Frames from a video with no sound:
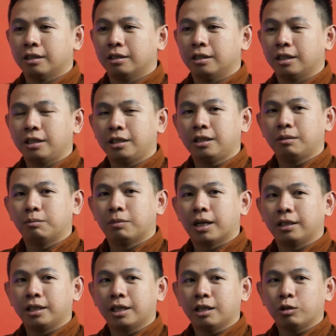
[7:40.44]
Jadi
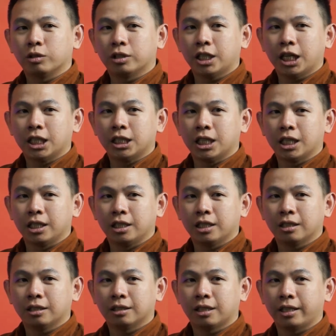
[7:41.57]
berarti kan dosen
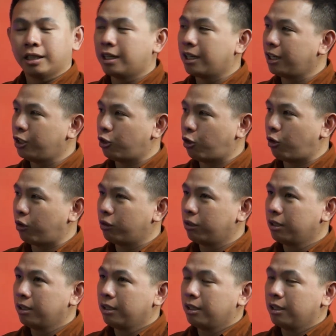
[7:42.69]
ngajarinnya saya dari nol.
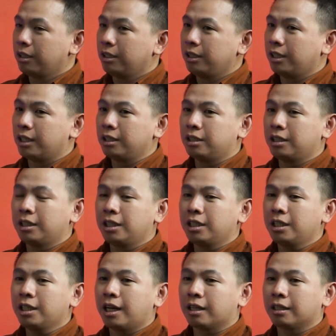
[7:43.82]
Ya di sini
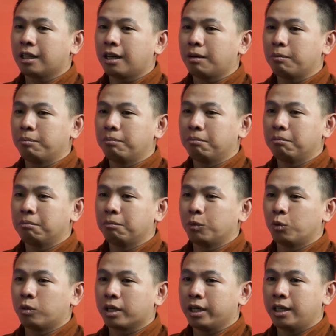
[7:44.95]
nih karena
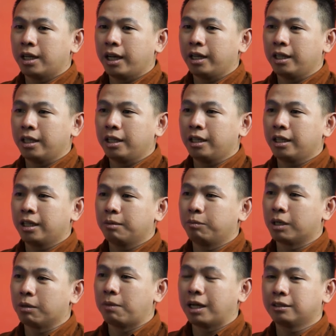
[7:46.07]
Ukrida ini
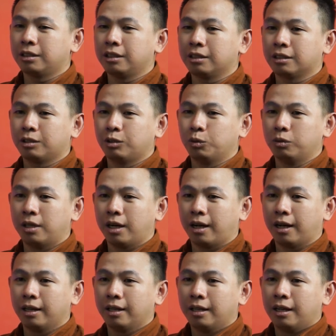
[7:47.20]
berbasis
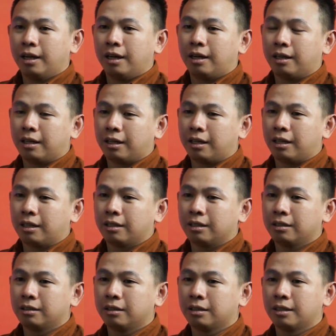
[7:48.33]
juga uh,
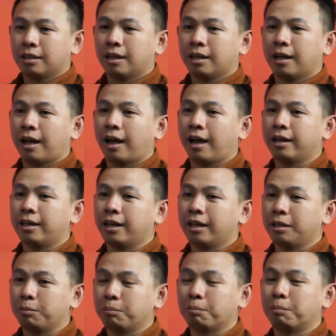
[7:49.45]
ada
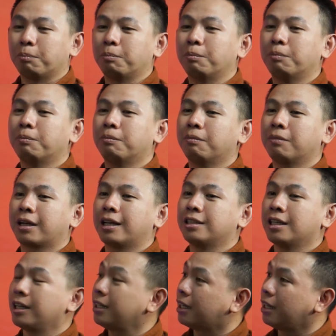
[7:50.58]

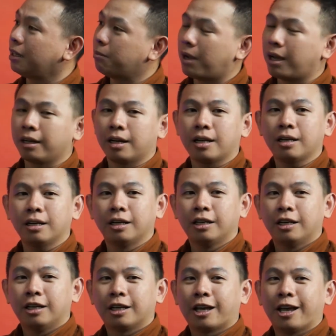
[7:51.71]
ngajarin keimanan,
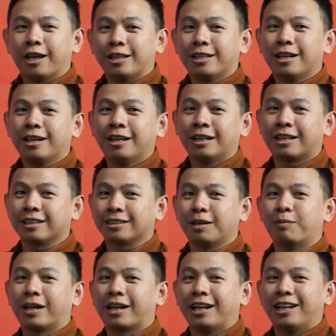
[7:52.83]
kayaknya
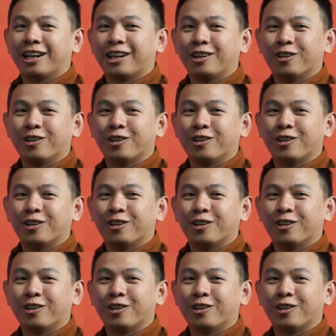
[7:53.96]
kesabaran dari